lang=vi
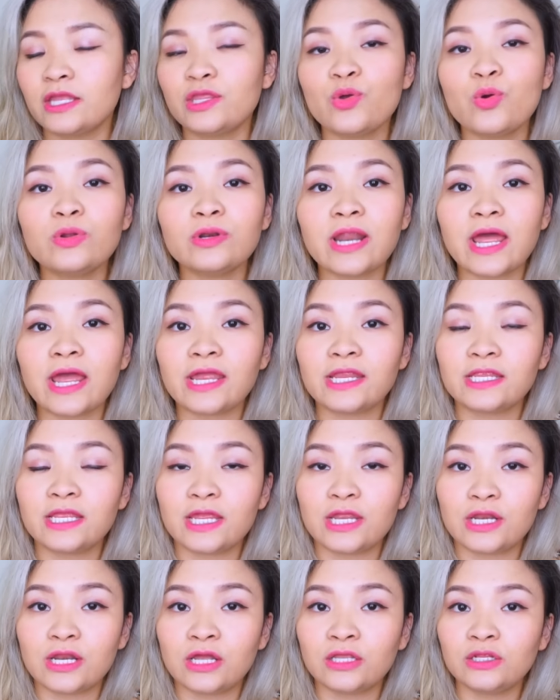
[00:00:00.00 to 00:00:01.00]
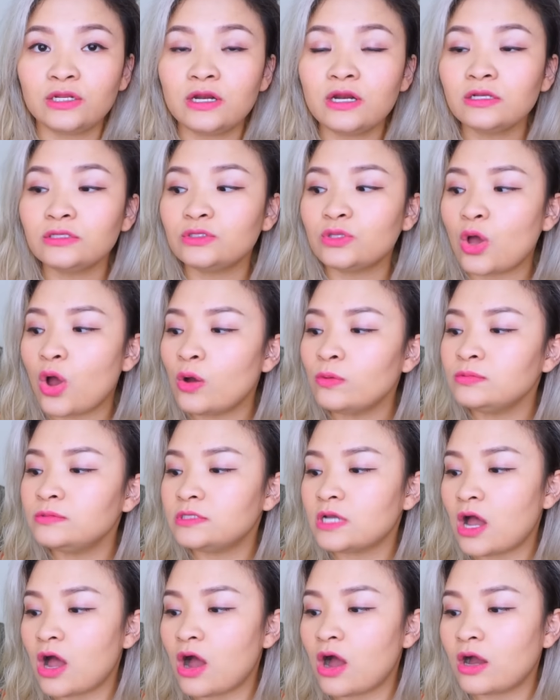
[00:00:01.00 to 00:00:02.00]
Cái thuốc này thì nó rất tốt
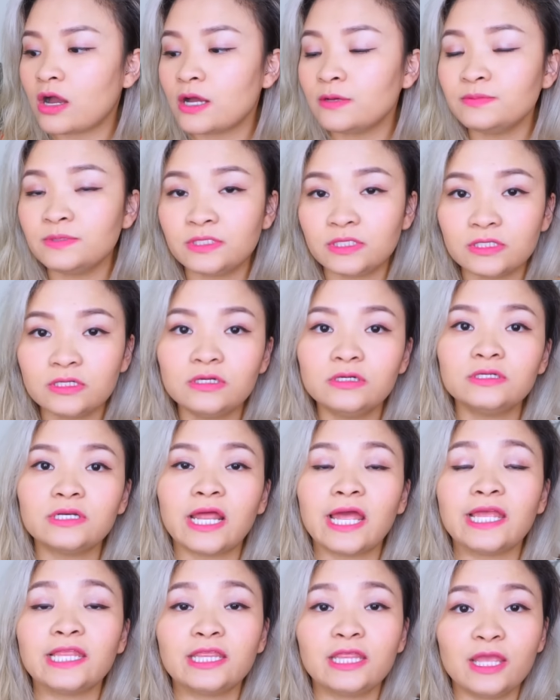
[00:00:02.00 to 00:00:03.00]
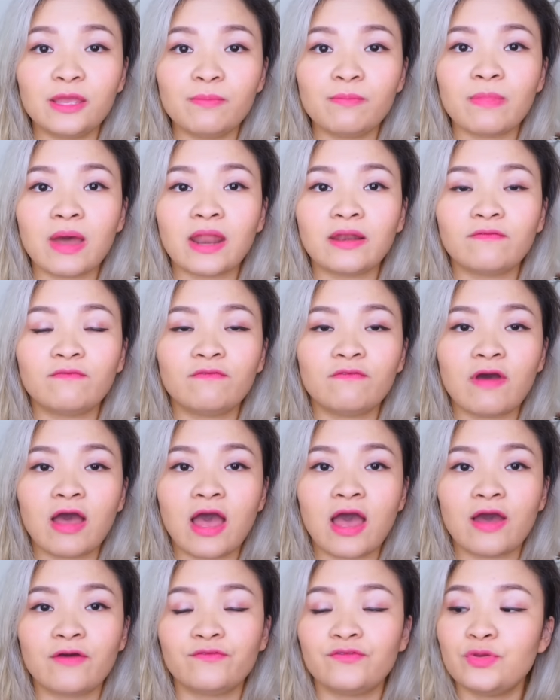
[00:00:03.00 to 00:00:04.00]
cho khớp xương này, tim mạch
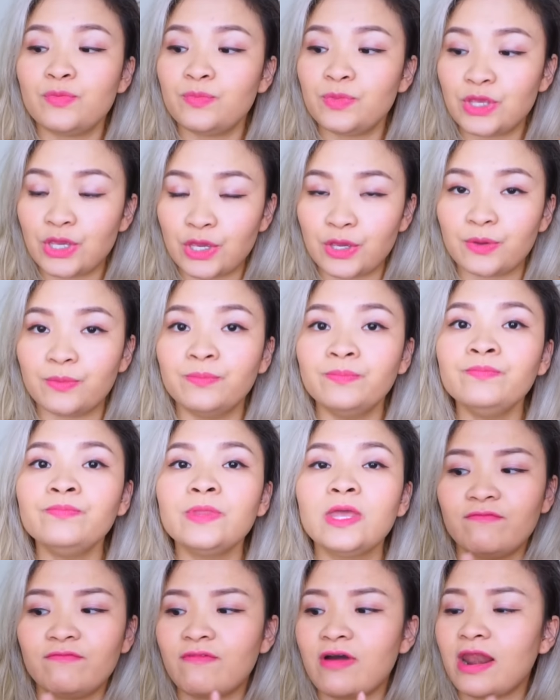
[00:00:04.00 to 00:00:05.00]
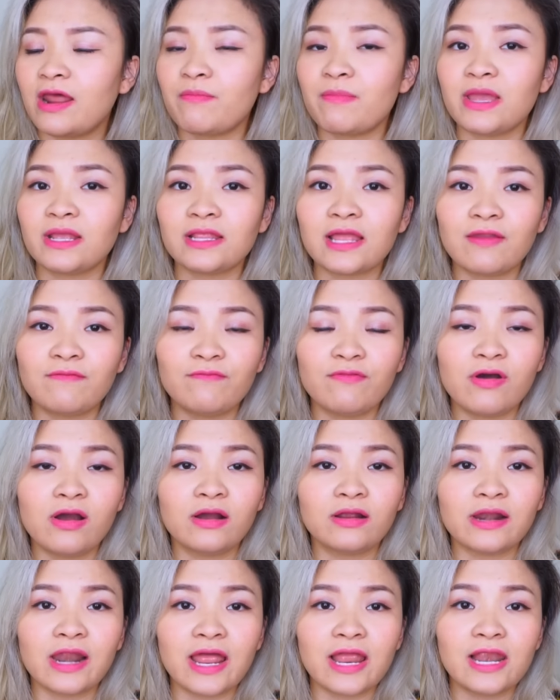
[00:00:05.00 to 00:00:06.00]
và viêm nhiễm Và đặc biệt thành
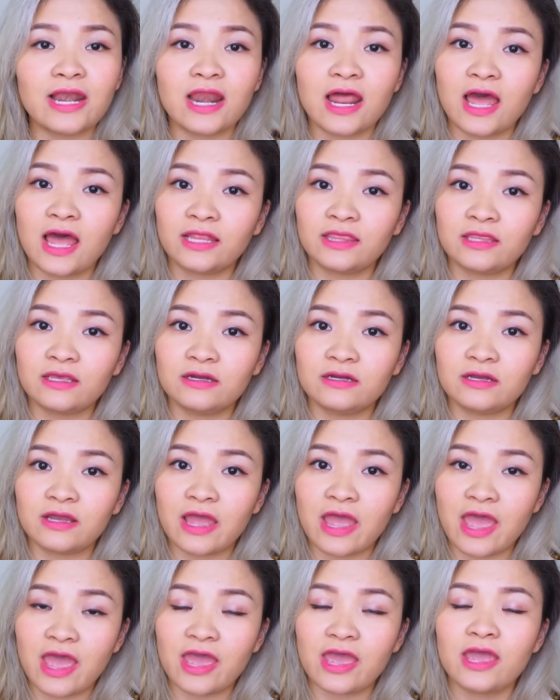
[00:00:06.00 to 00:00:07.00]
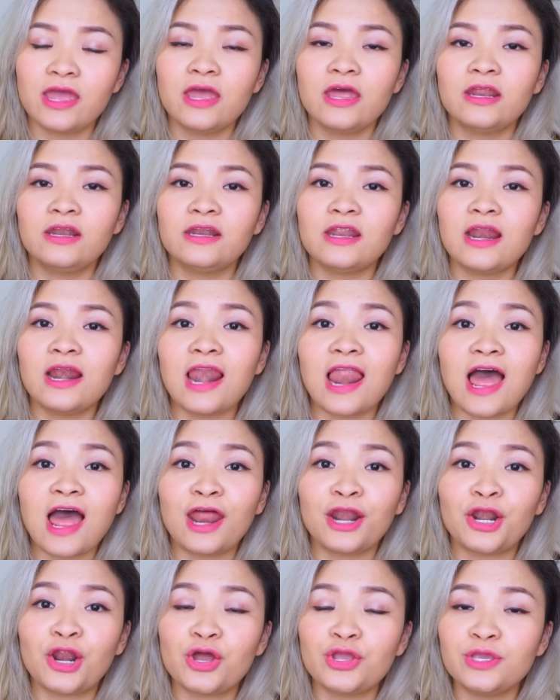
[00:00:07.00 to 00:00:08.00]
phần này là từ nghệ Nên
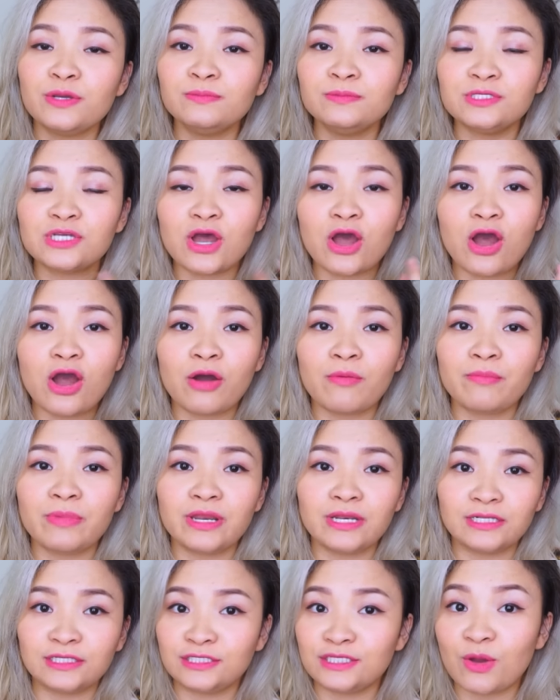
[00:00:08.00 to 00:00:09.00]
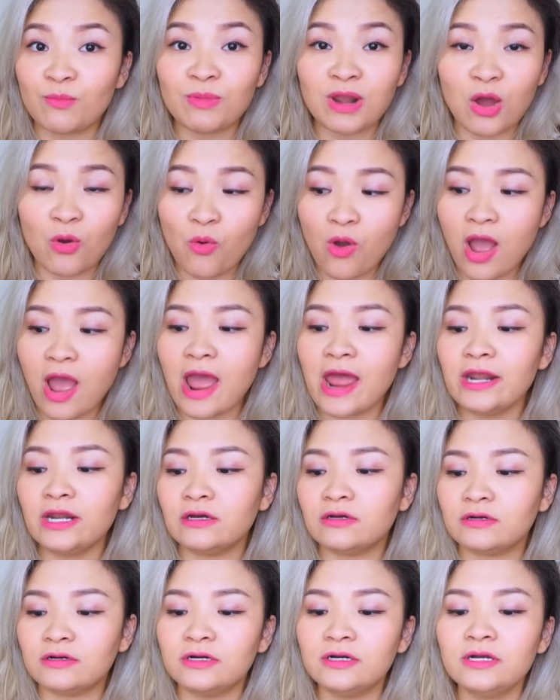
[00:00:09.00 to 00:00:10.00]
là nó giúp cho mình chống lão hóa
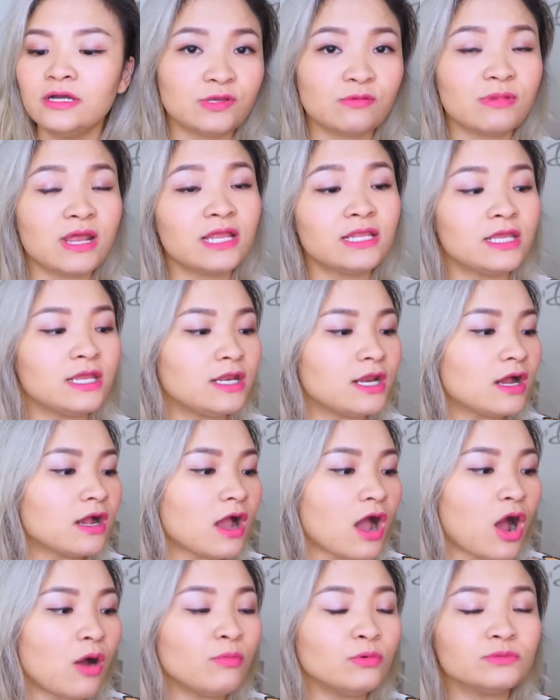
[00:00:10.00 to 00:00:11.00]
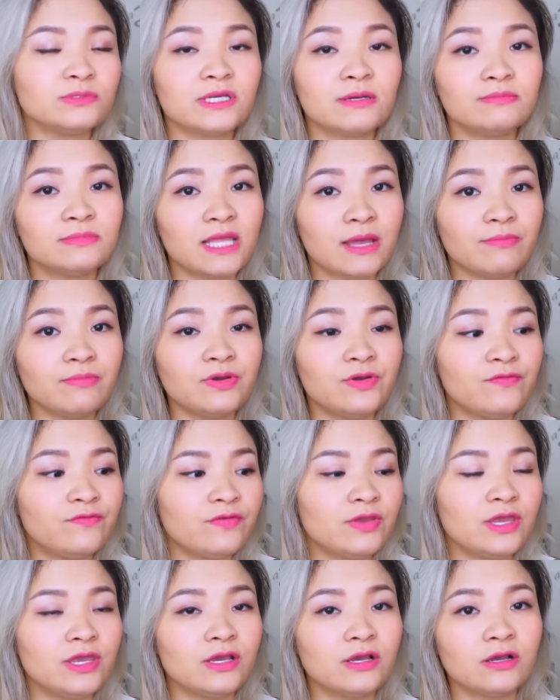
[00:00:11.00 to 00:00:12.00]
nữa Trong đây thì nó có 180
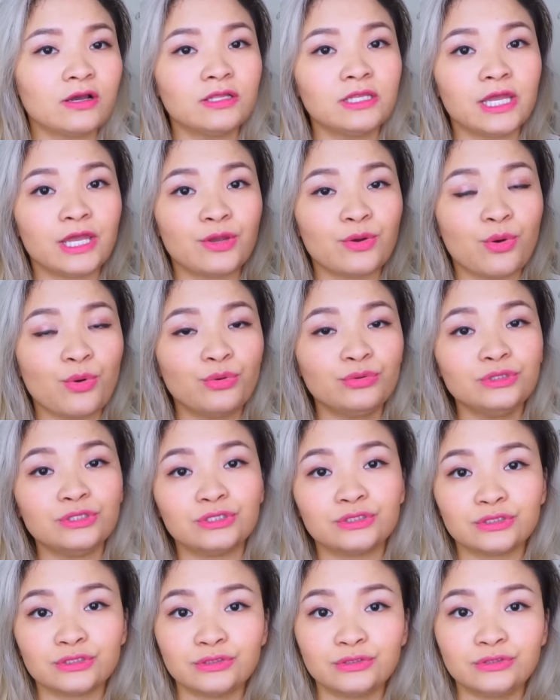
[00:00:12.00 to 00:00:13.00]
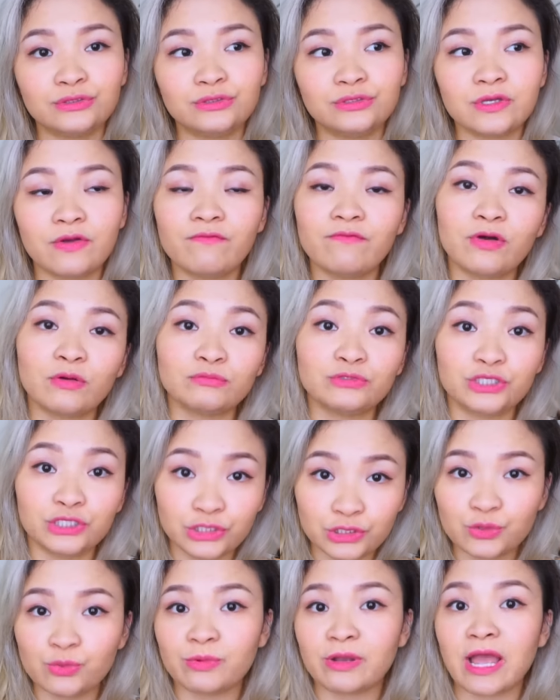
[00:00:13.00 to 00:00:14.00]
viên có thể uống được trong vòng
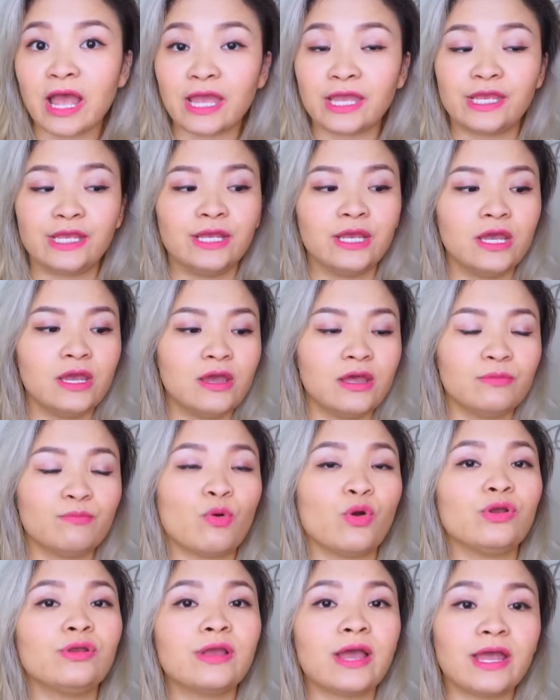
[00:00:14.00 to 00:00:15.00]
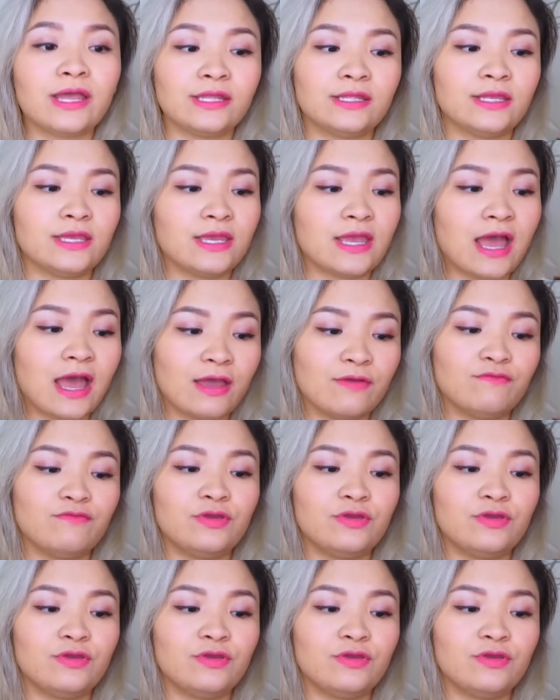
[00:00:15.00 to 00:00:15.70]
90 ngày mỗi ngày thì hai